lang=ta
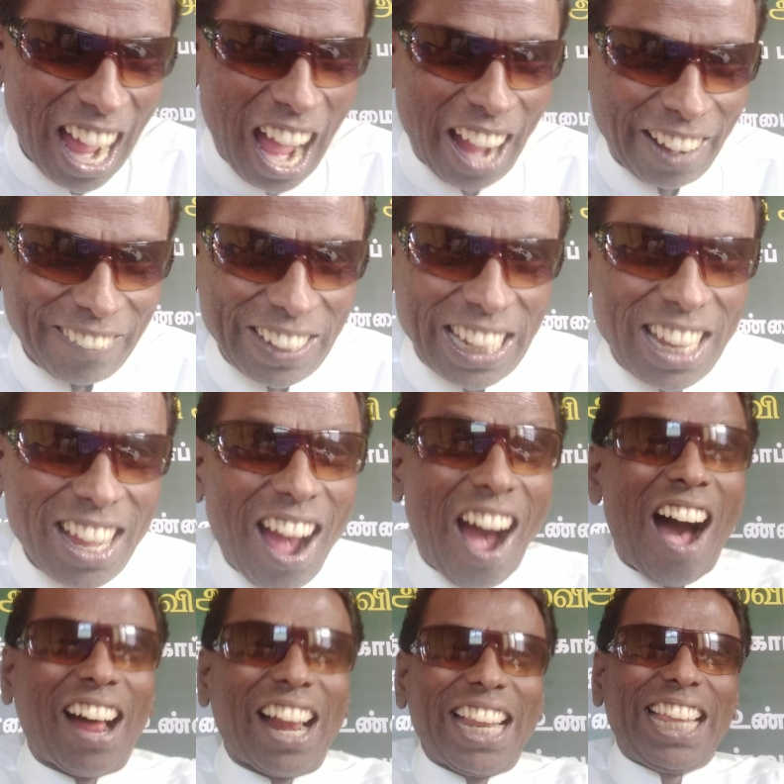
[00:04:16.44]
ஆகவே
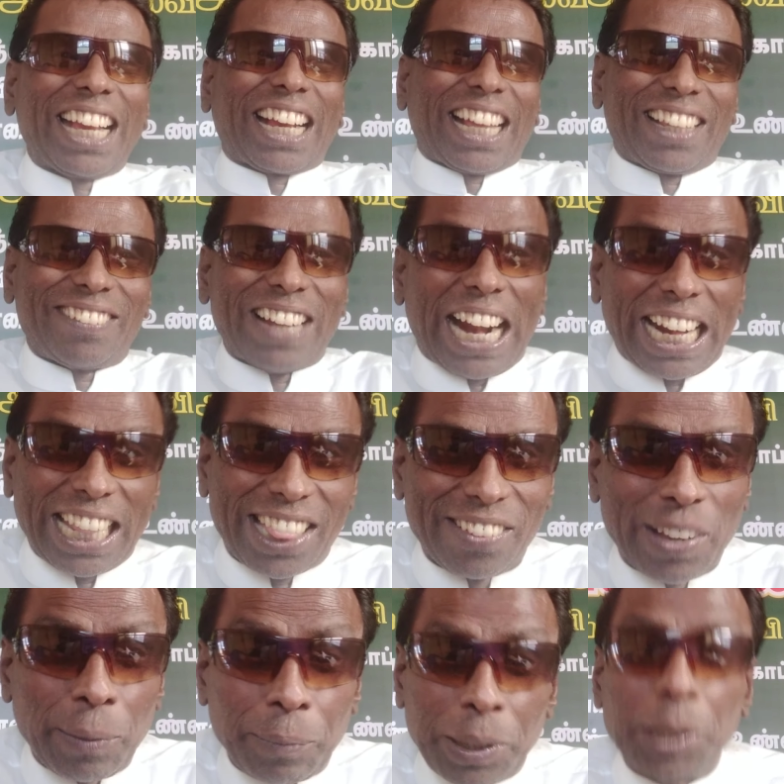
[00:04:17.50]
ஆலய கதவை அடைத்து
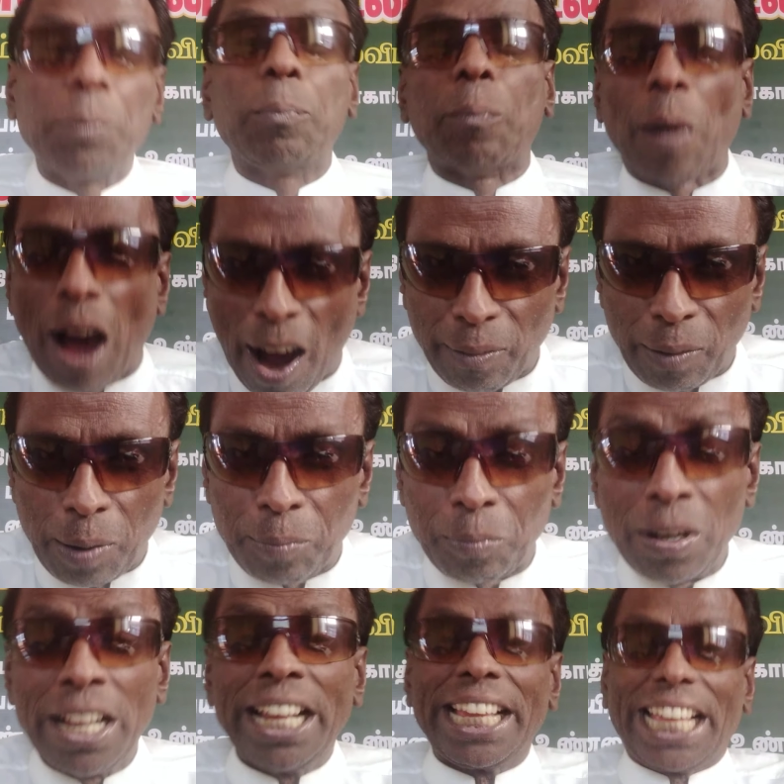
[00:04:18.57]
வைப்பது பா பாவம்
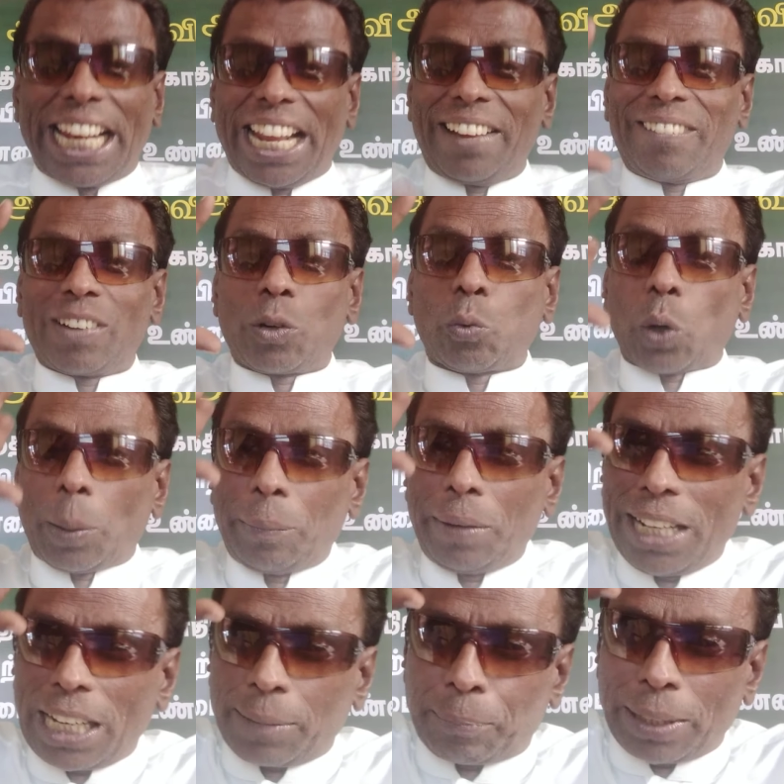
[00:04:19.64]
இறைவர்
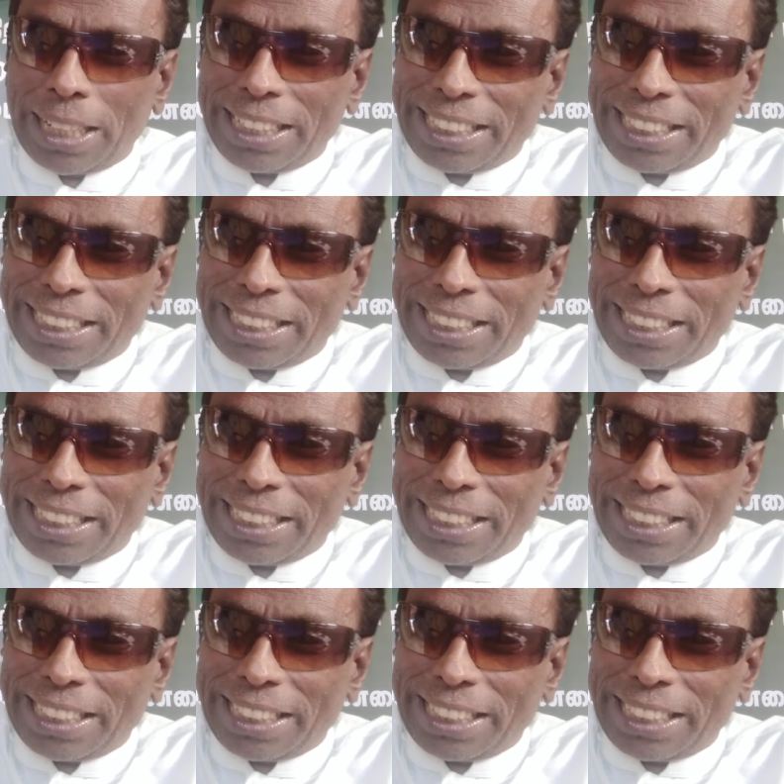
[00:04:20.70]
உடம்பில் இருப்பதை